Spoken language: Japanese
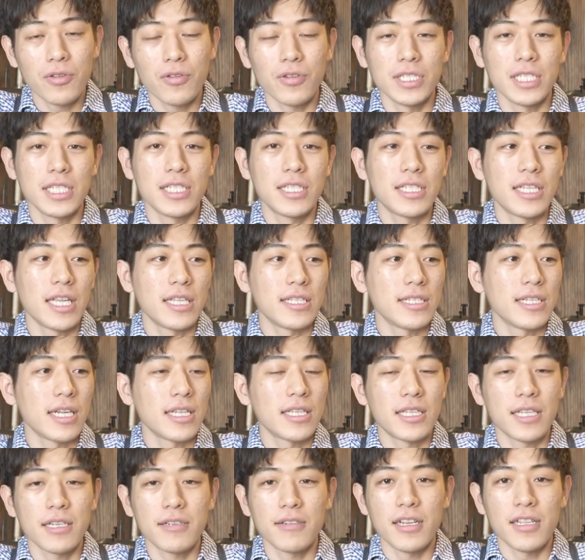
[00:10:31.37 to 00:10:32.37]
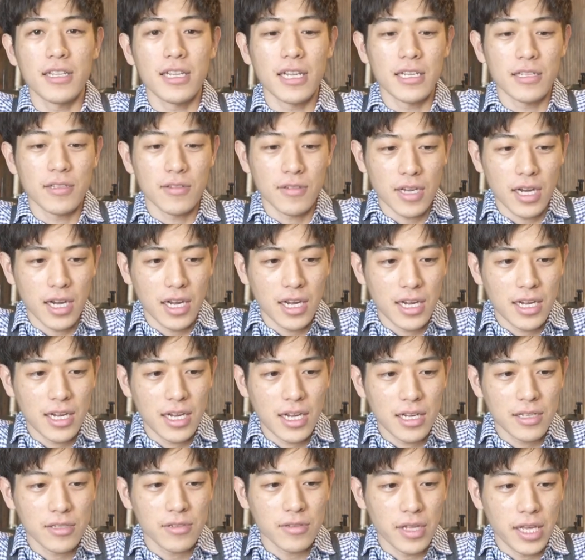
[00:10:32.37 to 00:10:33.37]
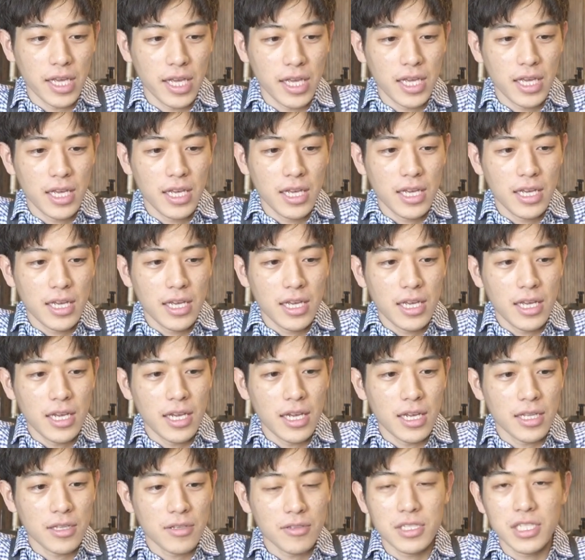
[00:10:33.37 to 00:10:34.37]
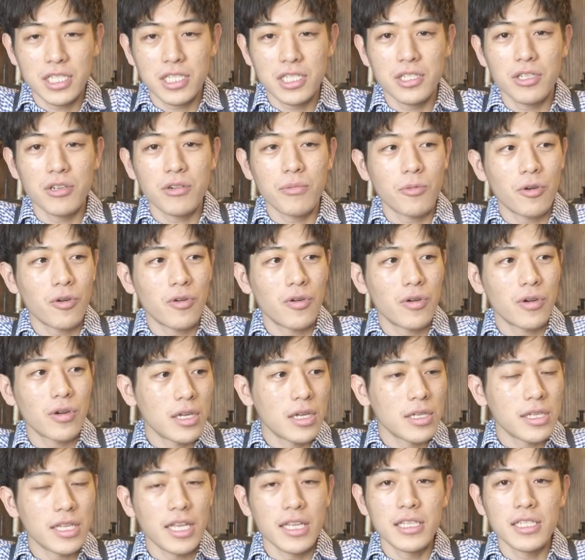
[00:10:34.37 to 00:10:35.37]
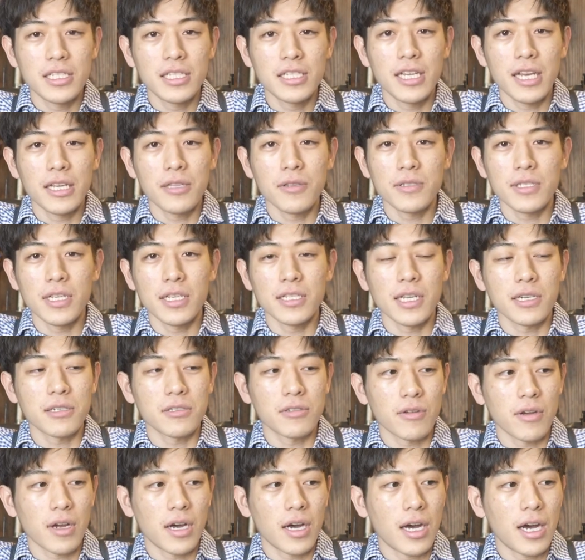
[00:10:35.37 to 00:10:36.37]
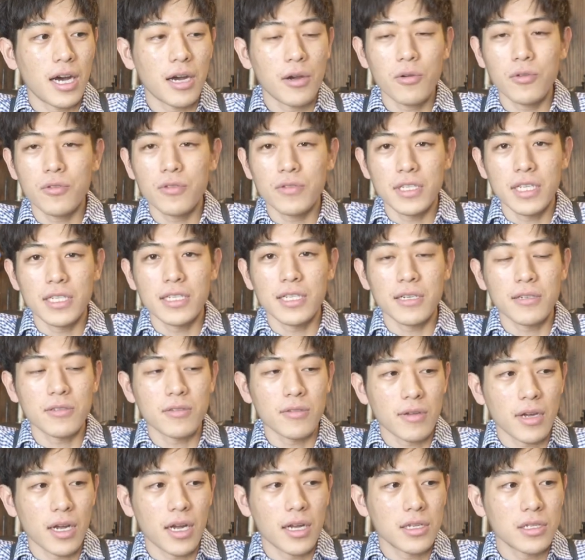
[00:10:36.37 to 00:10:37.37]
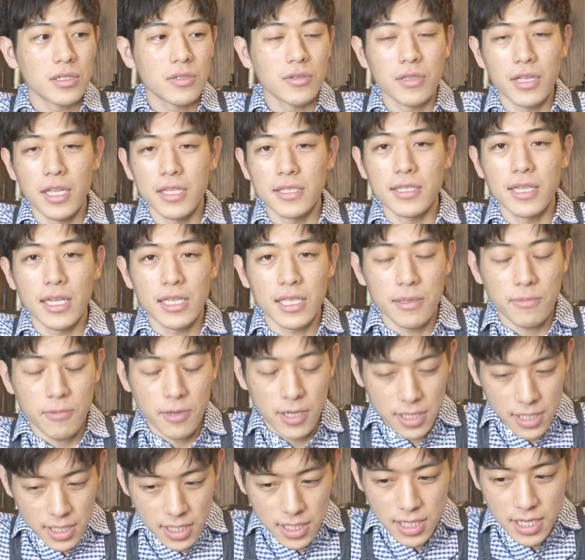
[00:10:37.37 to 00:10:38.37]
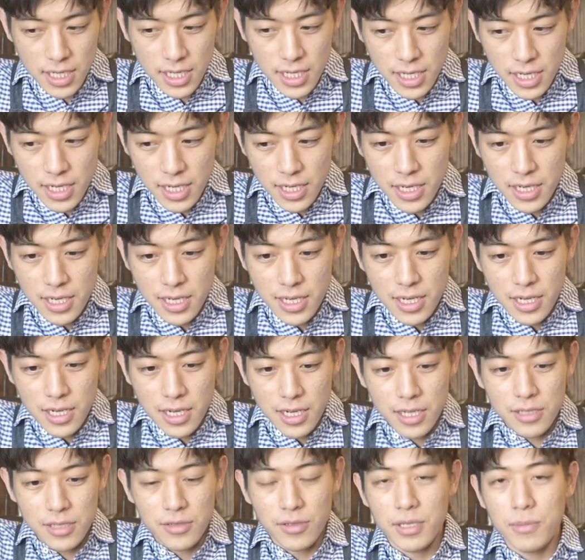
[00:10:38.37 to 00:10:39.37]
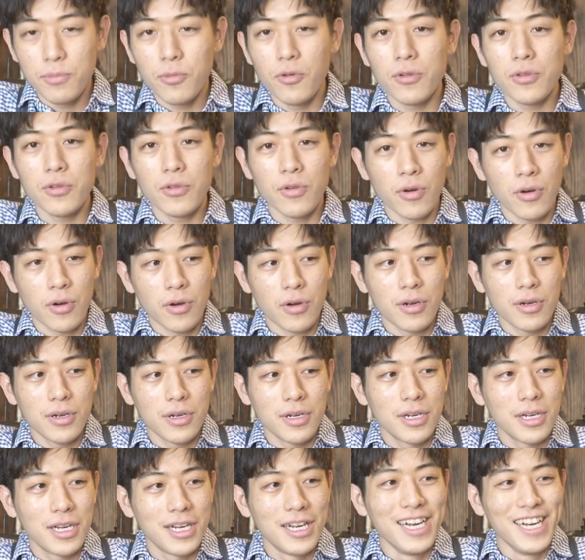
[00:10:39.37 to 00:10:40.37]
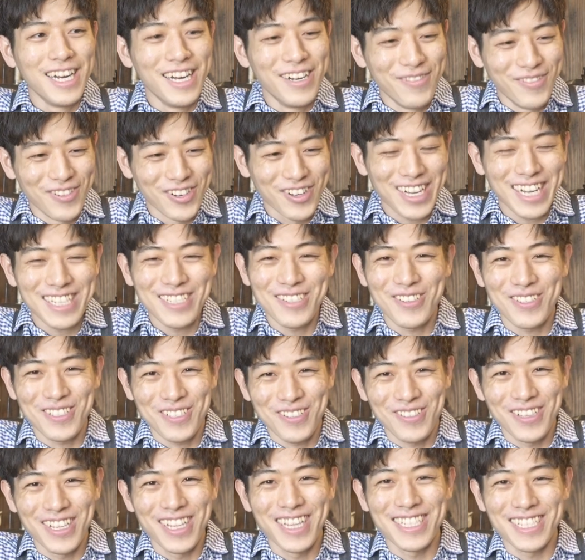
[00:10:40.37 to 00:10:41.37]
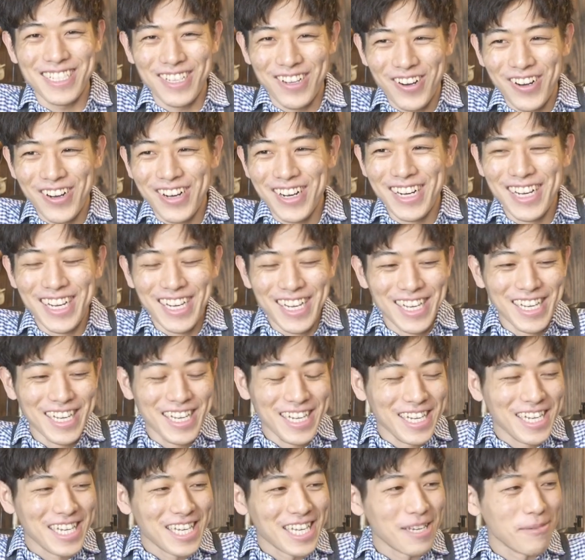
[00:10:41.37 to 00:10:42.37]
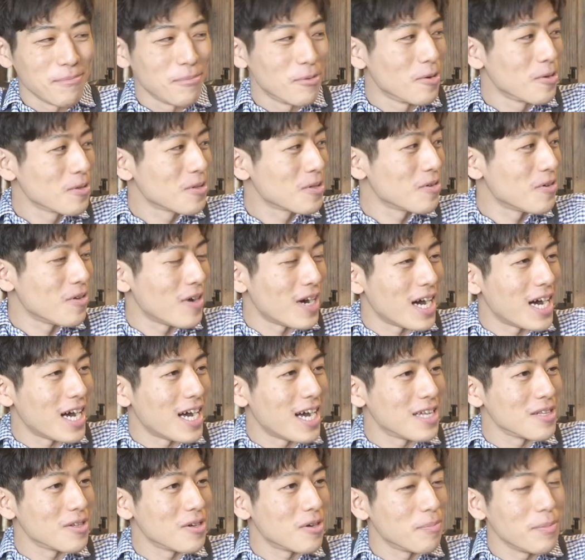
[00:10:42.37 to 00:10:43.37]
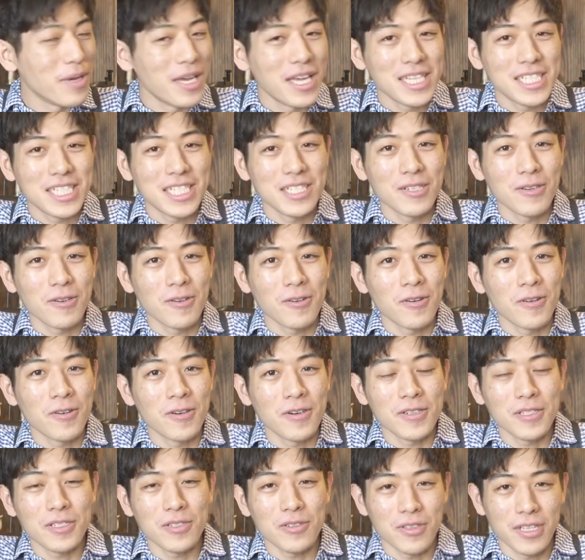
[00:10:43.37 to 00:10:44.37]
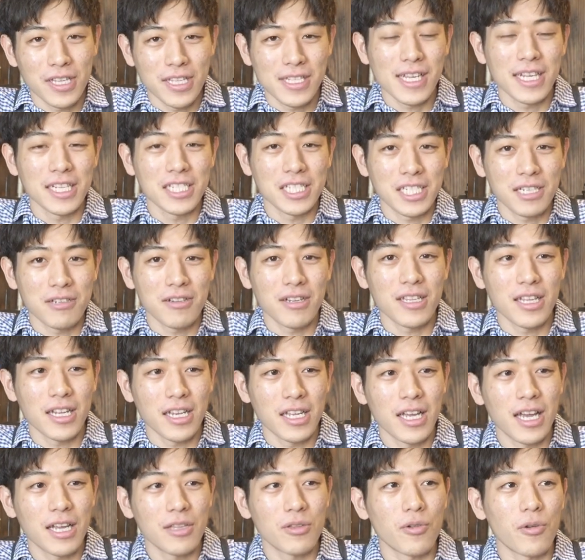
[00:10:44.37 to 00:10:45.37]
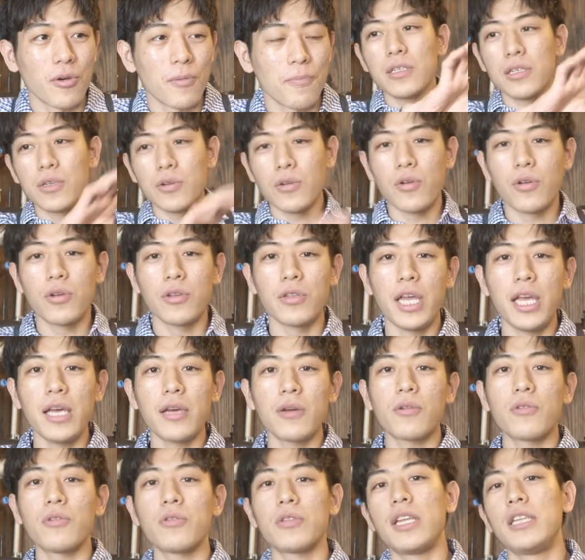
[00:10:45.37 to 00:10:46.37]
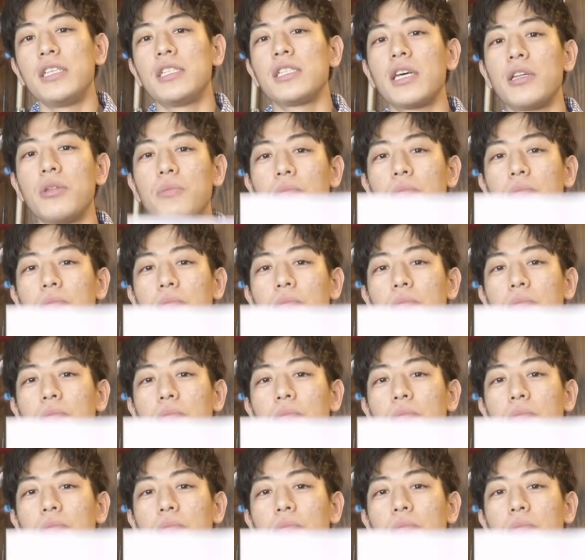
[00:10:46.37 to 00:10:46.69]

当日手伝ってくれたりとか、あとで、えー、と父親も展示台の制作とか箱の制作とかちょっと手伝ってもらったり、あと妹もう家族総出ですよ。妹はあの名刺をデザインしてくれたり、あとこういうねこの展示会